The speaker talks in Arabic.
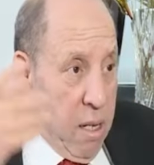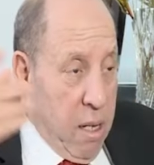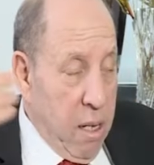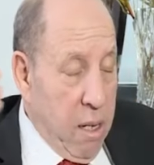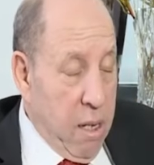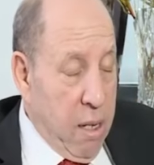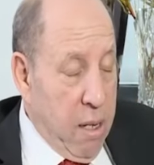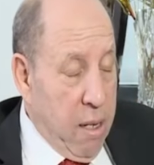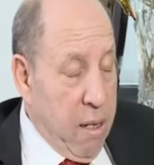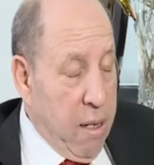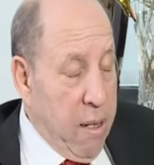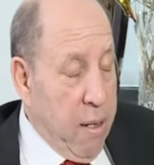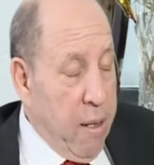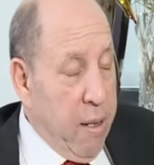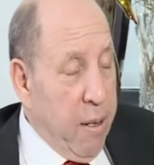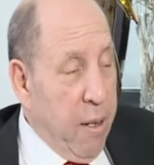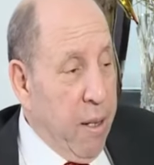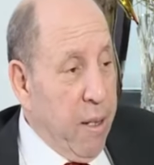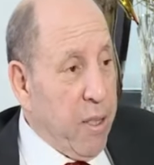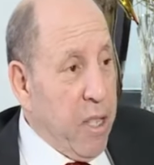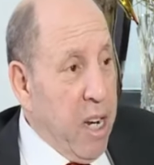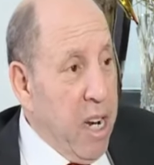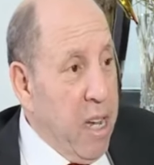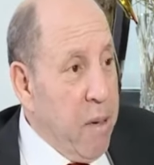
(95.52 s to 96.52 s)

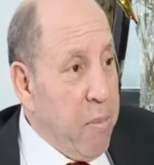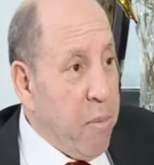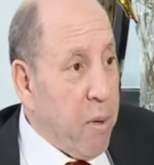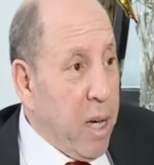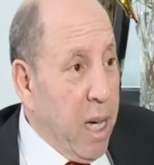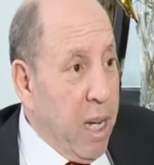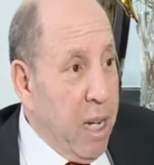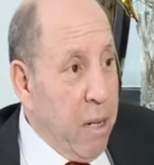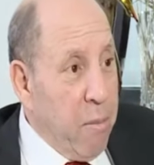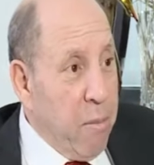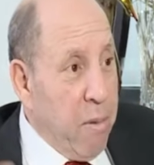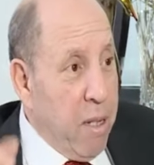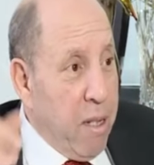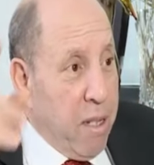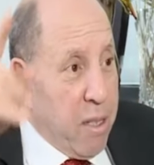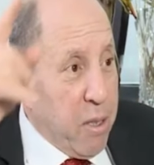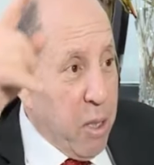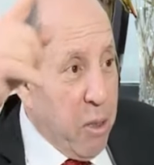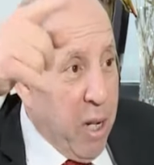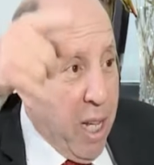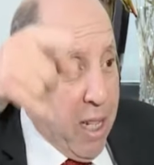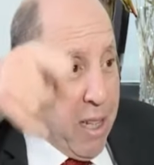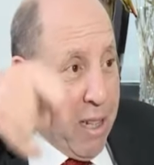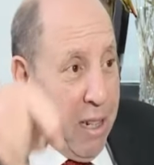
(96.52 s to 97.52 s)
آه، ترامب قال لهم
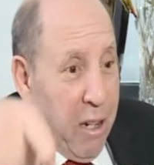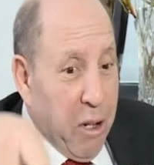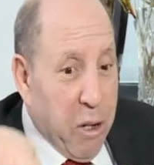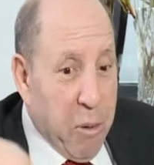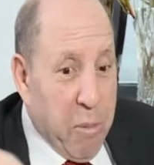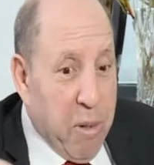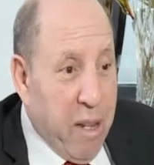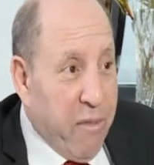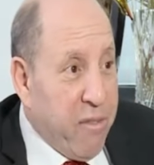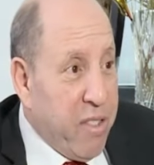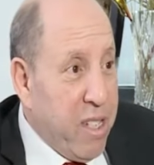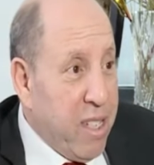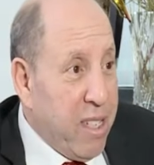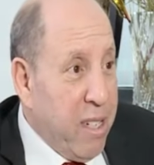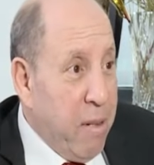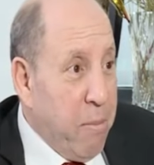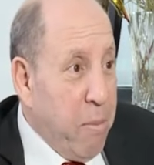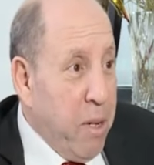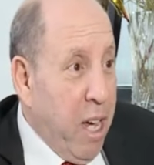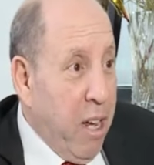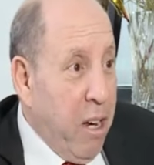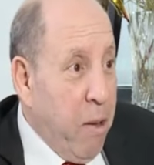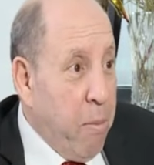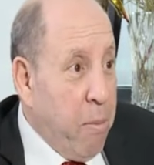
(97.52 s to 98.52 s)
تو نعطل لكم الافساس
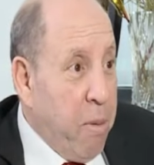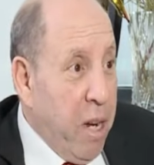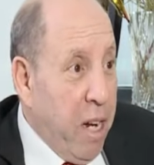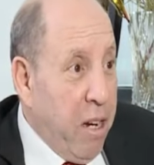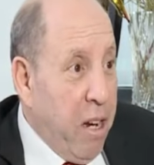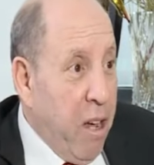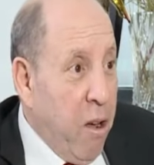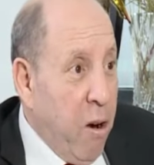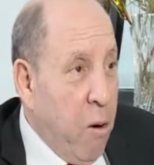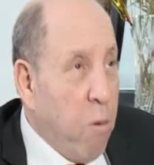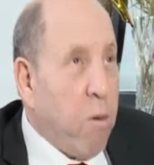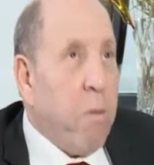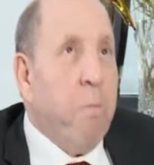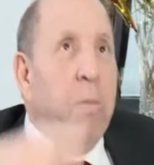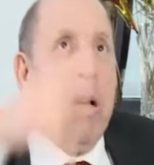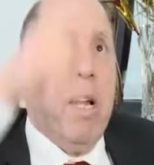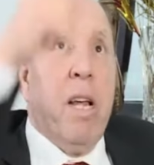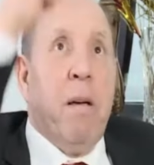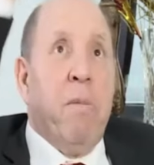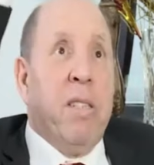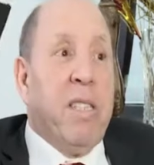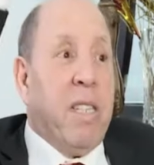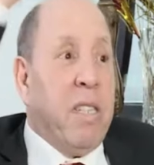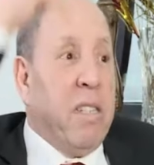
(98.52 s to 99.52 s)
اللي بعناها لكم
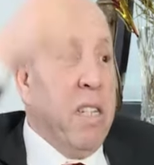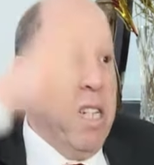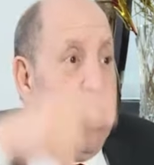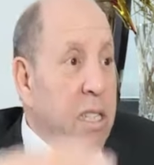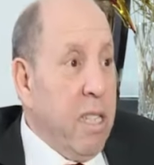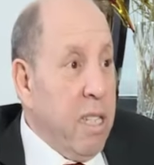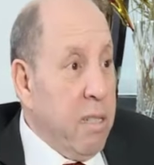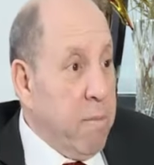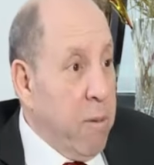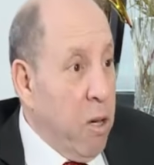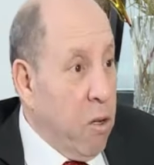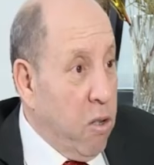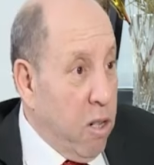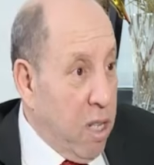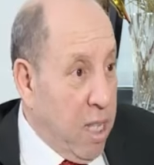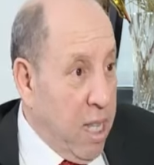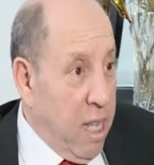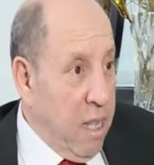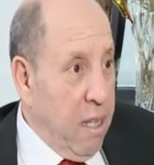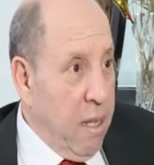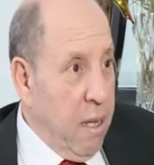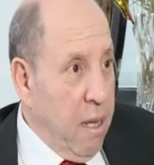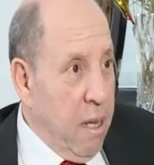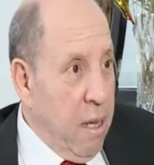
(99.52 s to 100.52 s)
بناء الساتليت تصبح
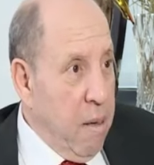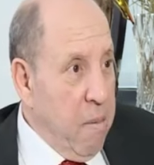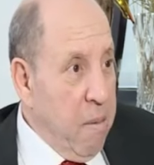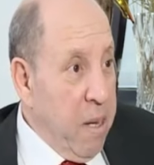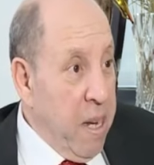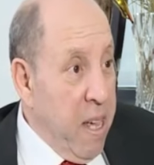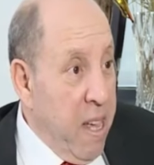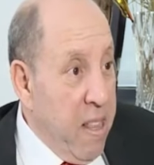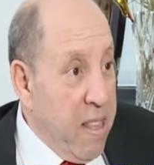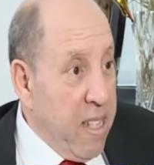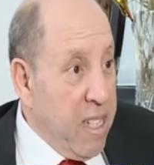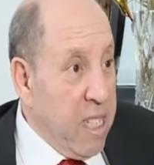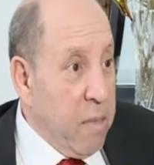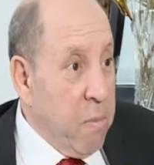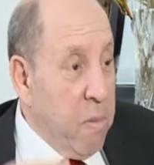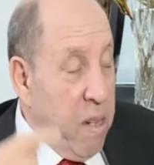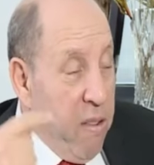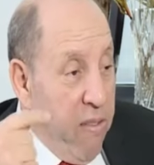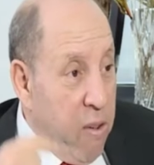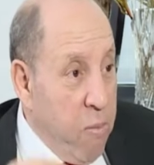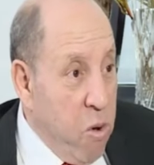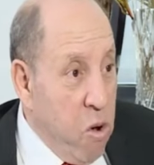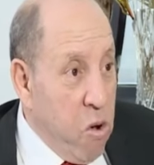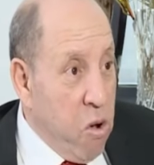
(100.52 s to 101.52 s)
خرده هذا لازم
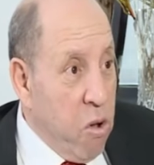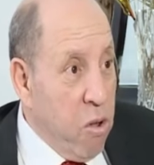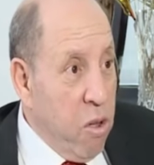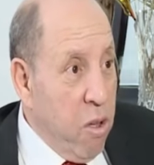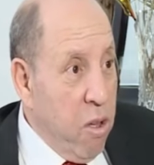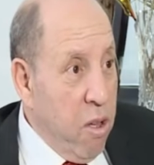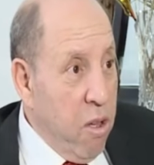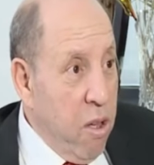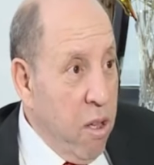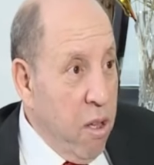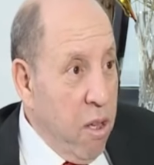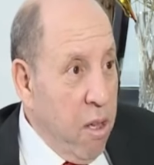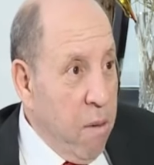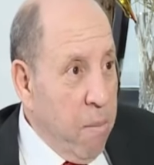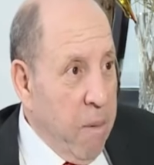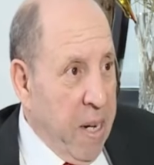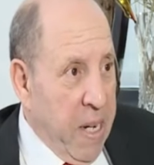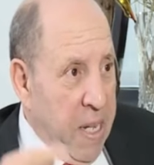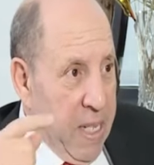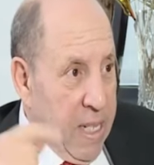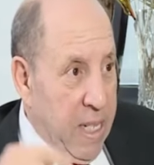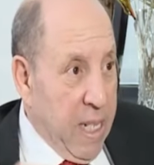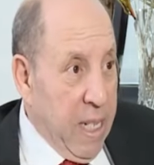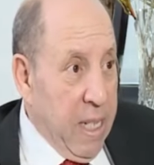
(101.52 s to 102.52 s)
نفهموه
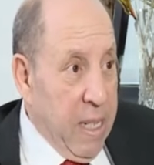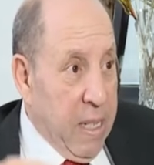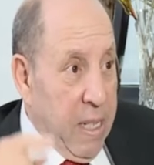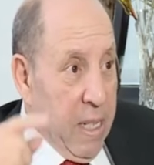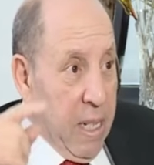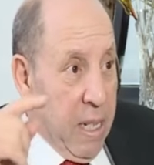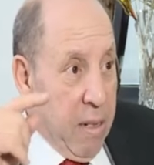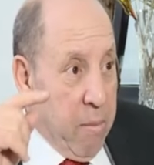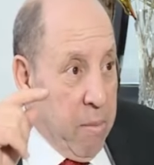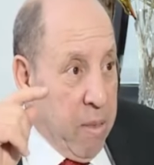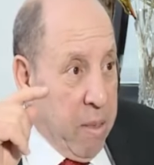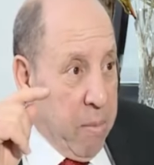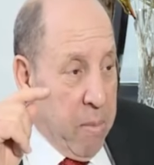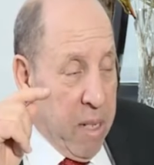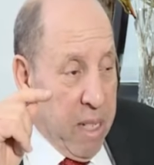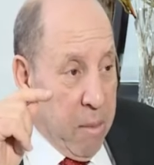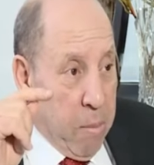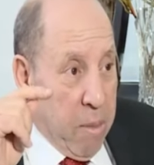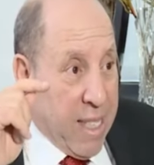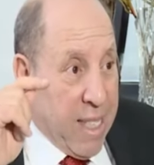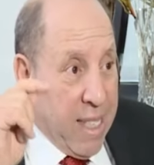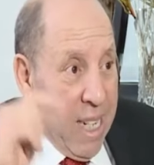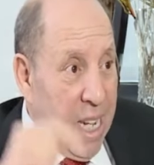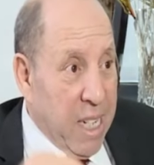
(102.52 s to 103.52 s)
معناها انت
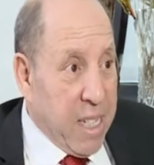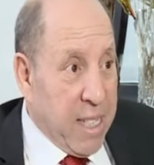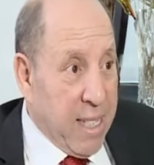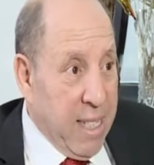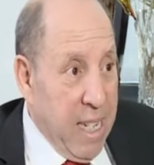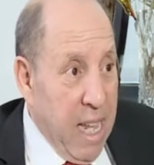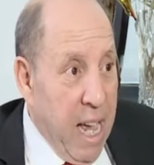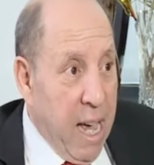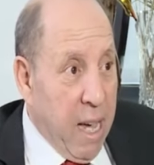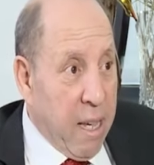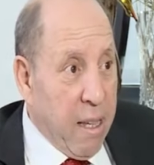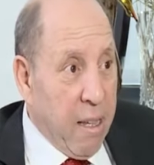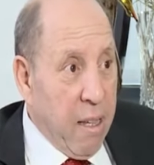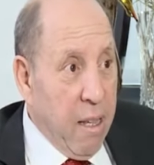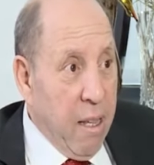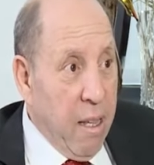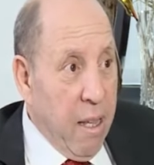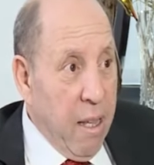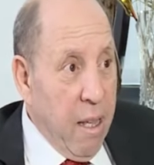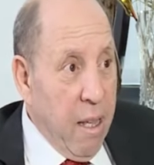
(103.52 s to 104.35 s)
ما تصنعش سلاحك